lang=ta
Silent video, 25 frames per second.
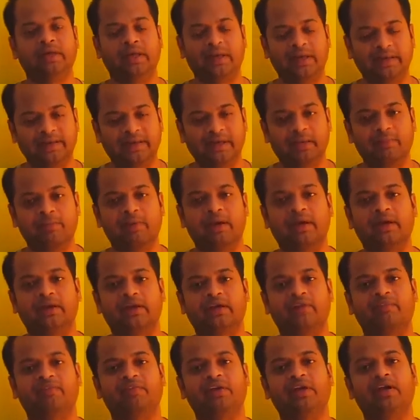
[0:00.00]
எலக்ட்ரிக்
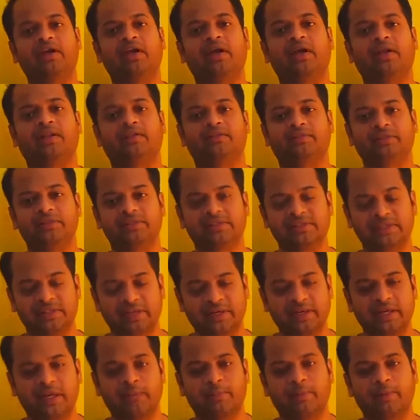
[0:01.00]
மேக்னெட்டிக் ஃபீல்டால் அது வந்து
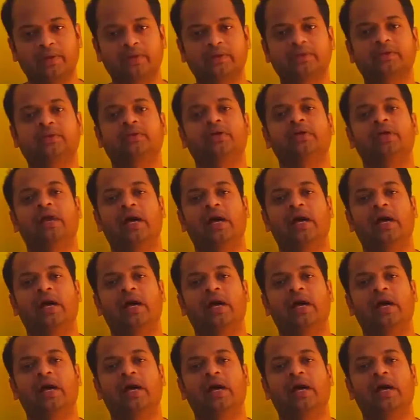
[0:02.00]
சிதறடிக்கப்பட்டு